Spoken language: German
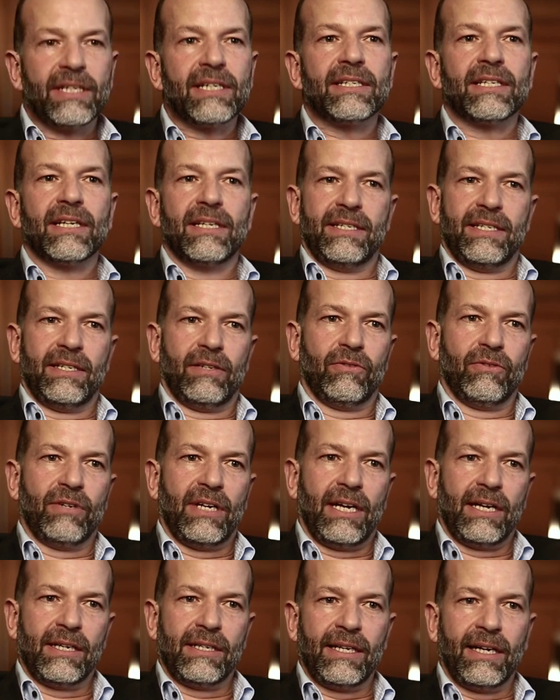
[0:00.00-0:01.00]
Digitalisierung
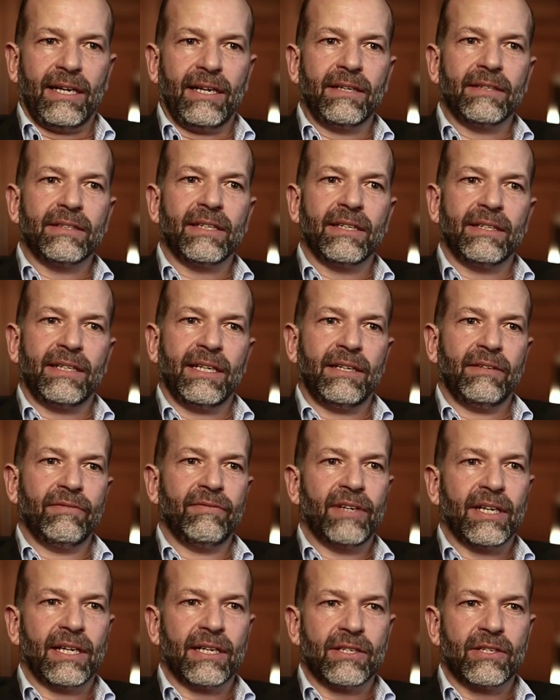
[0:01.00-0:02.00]
nachdenken, dann
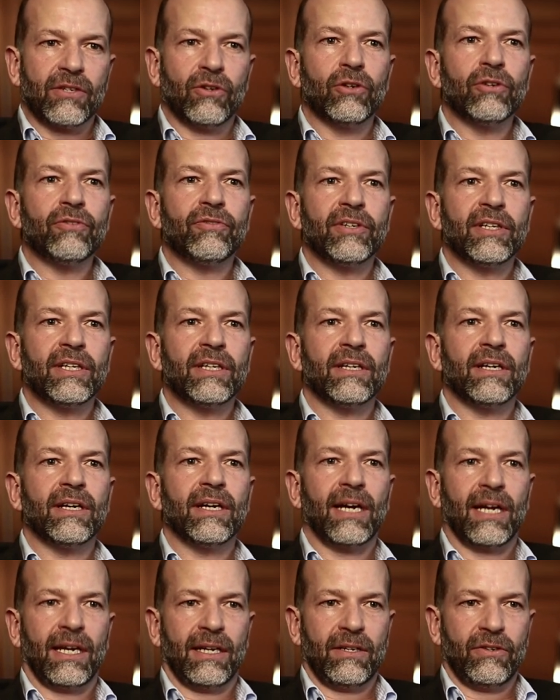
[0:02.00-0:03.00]
denken wir ganz häufig
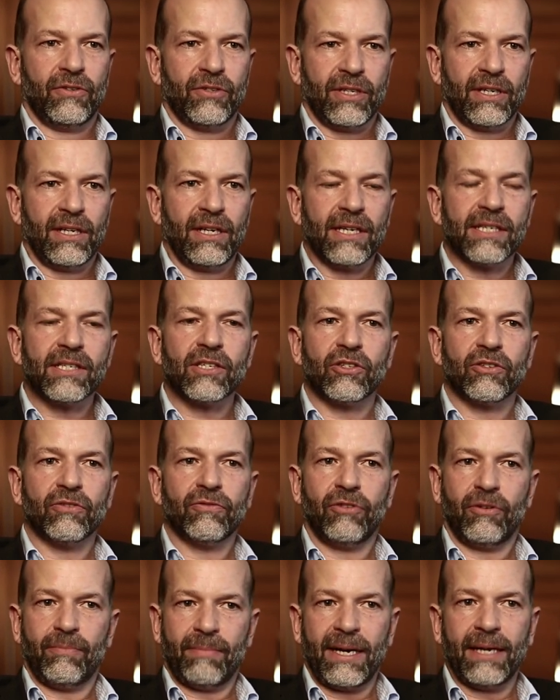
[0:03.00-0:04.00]
an unsere klassischen
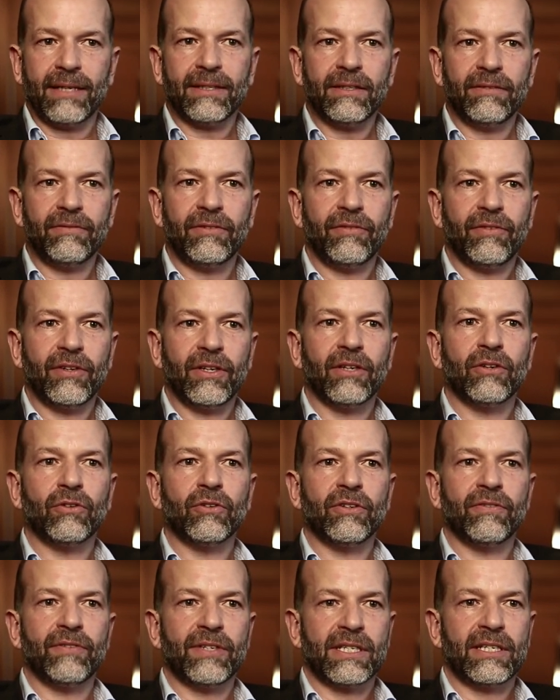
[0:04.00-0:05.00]
Formate, wie wir in der
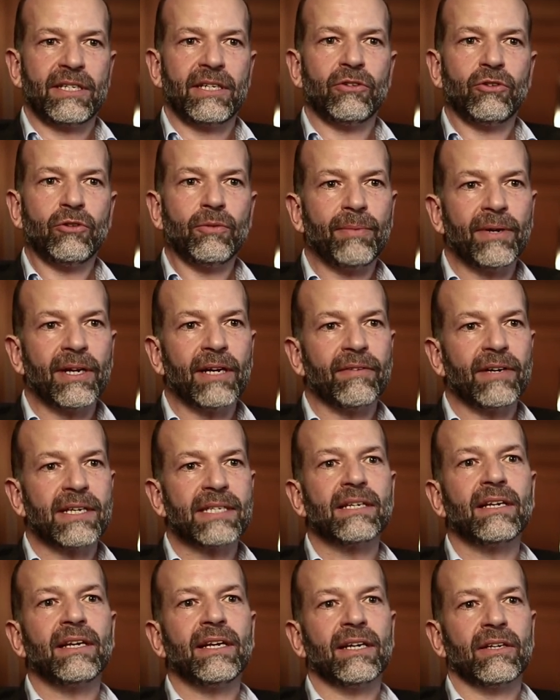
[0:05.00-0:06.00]
Universität
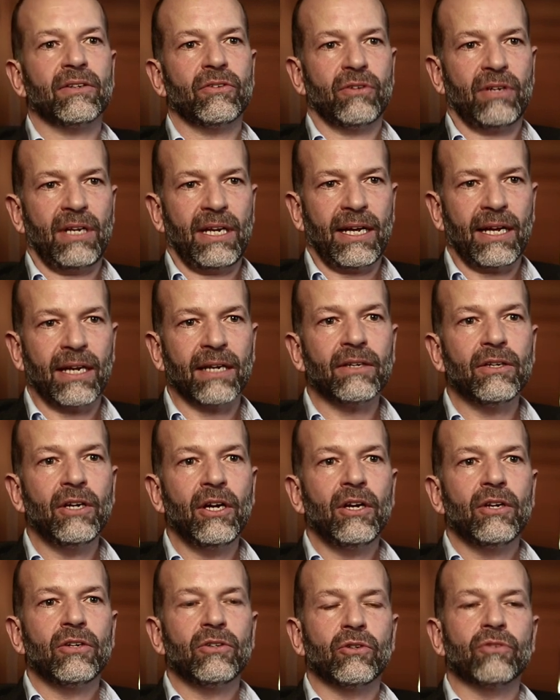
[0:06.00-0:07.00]
üblicherweise lehren und lernen
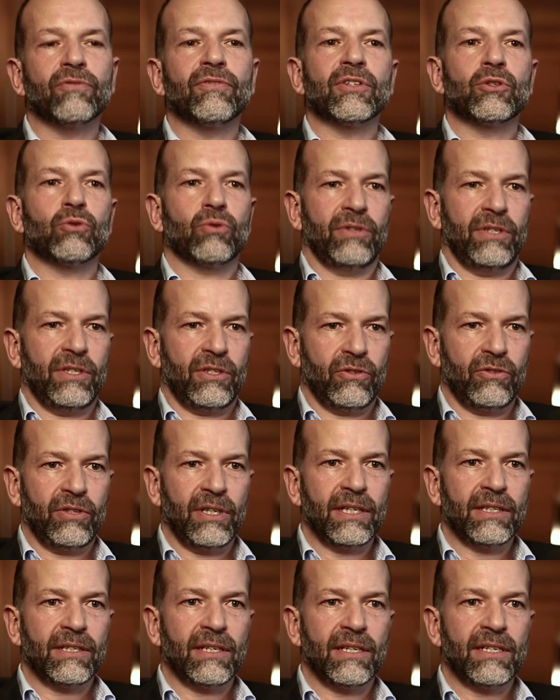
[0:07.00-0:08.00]
und versuchen, die zu
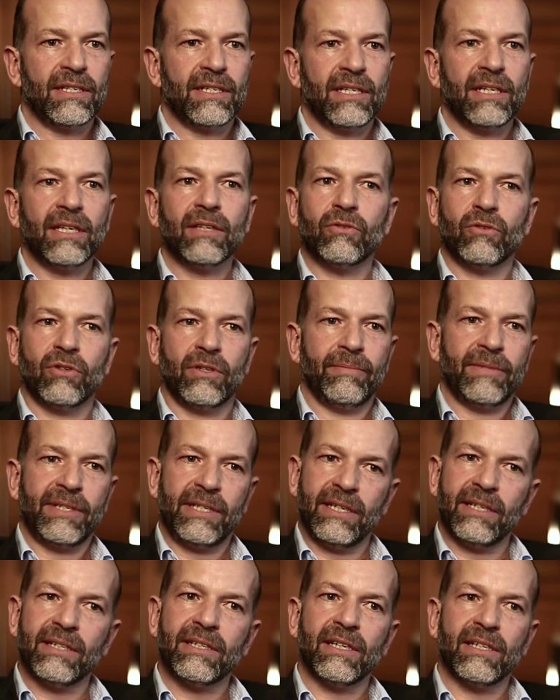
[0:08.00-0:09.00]
digitalisieren oder
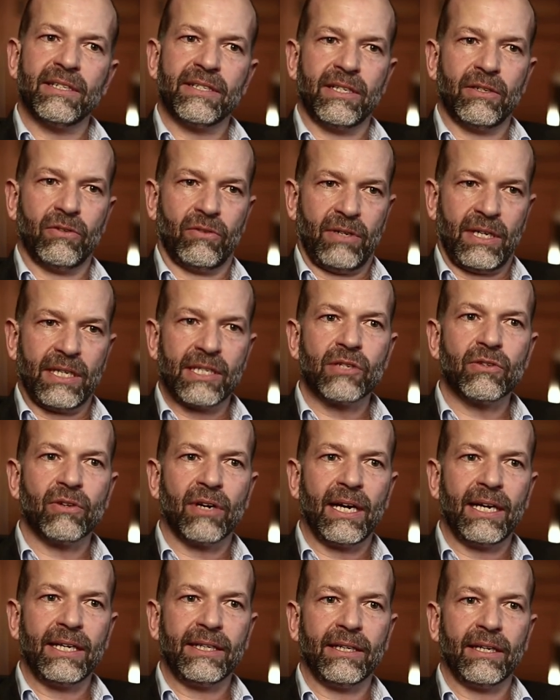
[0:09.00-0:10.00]
mit Digitalisierung
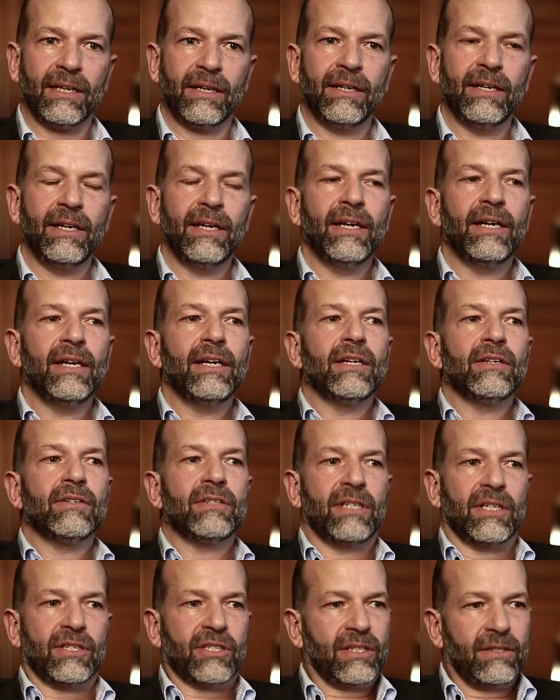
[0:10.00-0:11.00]
anzureichern.
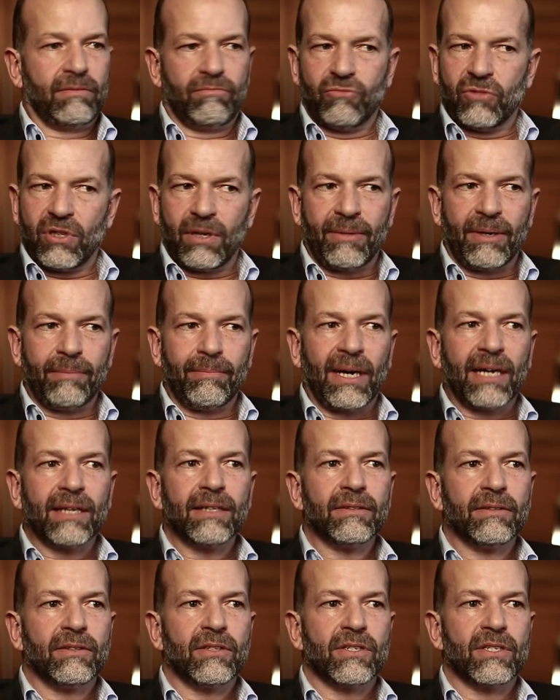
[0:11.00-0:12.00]
Das kann man
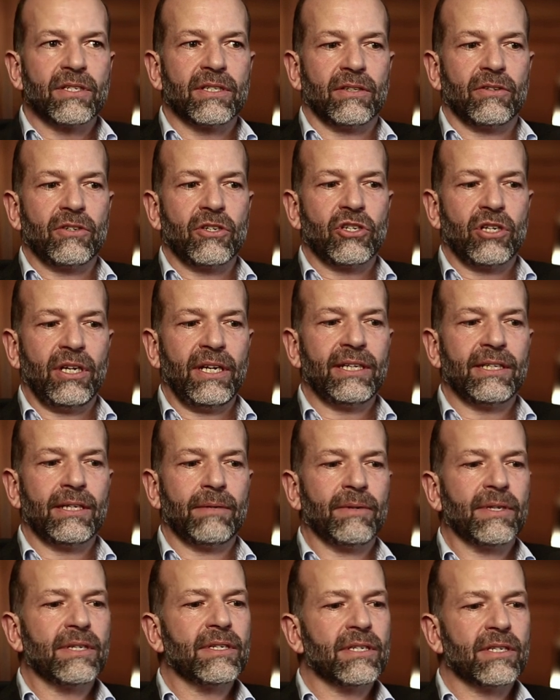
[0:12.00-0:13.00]
machen, das ist auch nicht schlecht,
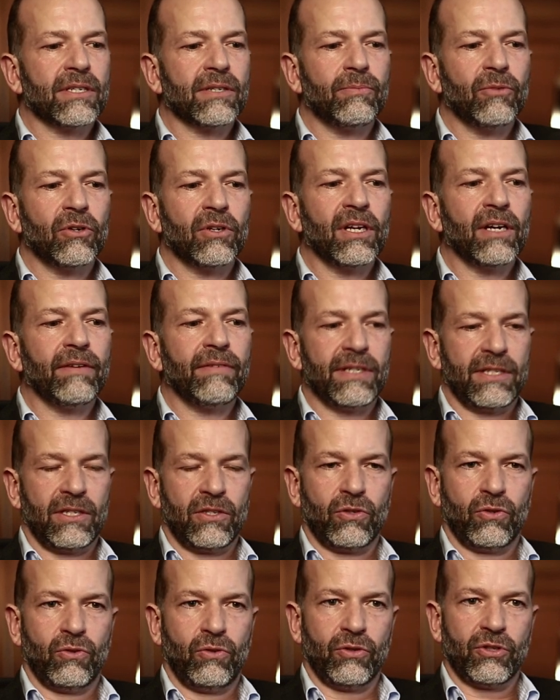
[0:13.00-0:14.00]
aber es ist möglicherweise
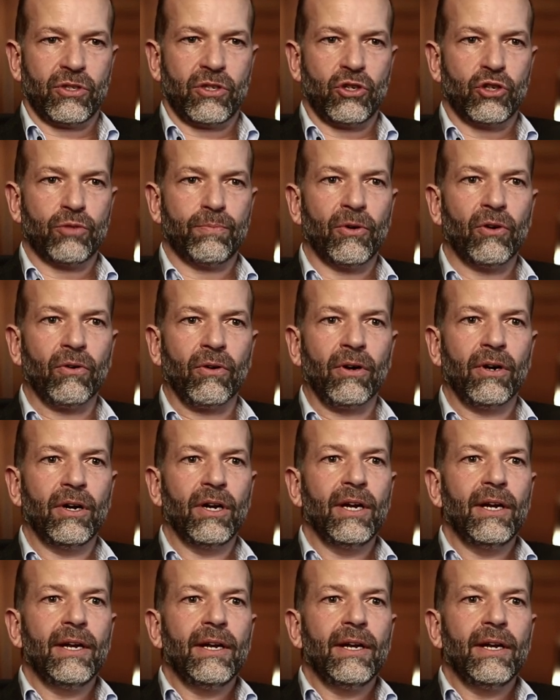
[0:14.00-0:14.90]
zu kurz gesprungen.